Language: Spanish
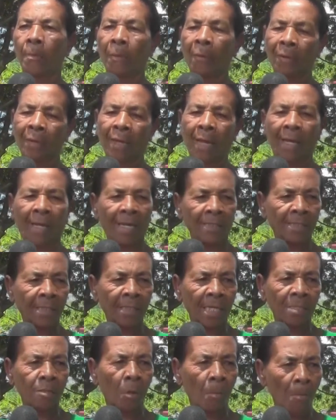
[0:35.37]
porque las
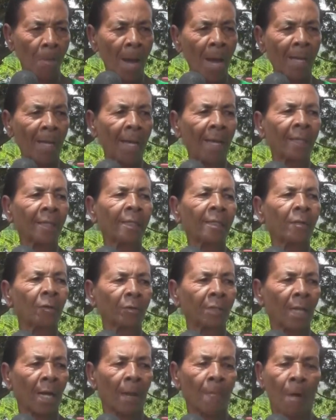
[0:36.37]
casitas son malas y
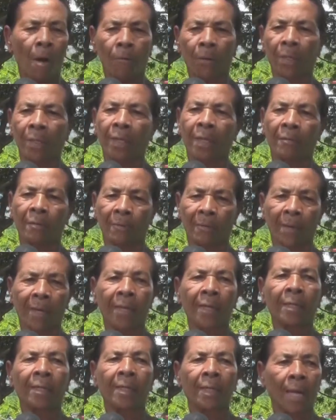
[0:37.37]
no tengamos agua ni que
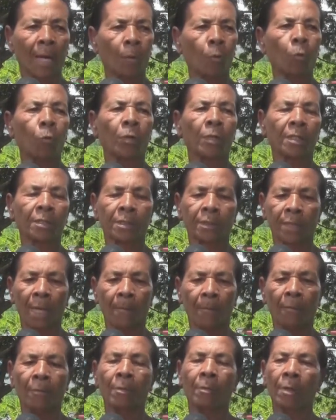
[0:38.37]
beber ni la luz,
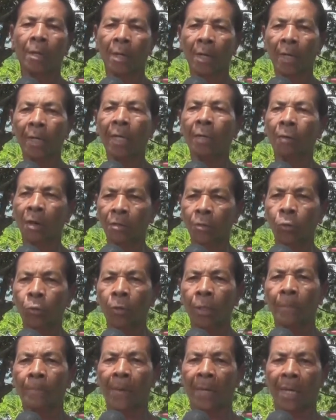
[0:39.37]
necesitamos que nos
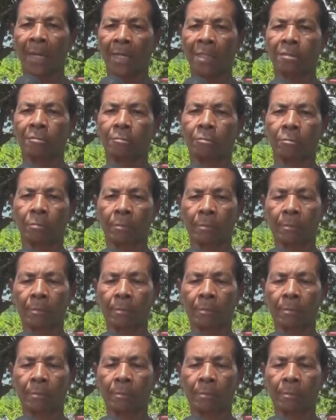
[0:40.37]
ayuden para eso.